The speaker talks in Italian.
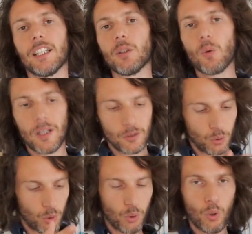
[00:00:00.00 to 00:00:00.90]
in
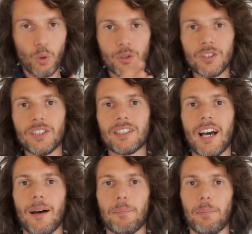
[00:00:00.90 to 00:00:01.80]
quanto ogni
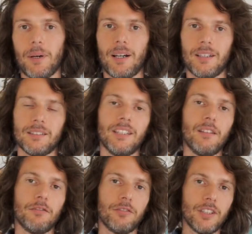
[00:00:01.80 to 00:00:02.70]
tappa
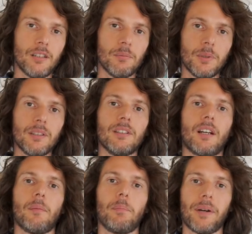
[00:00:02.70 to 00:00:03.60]
del
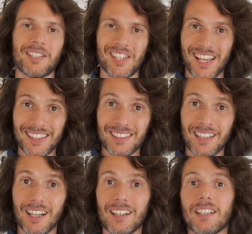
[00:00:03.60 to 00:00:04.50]
film
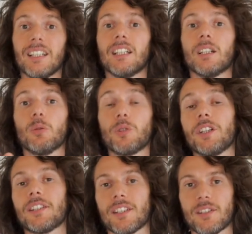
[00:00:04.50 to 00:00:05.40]
rappresenta
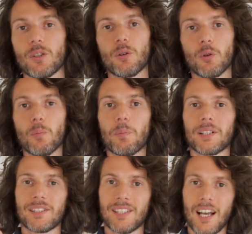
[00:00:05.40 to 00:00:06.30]
un'iniziazione, un
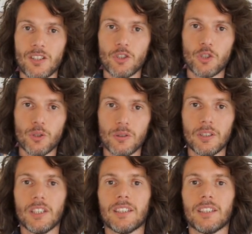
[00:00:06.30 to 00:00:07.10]
passaggio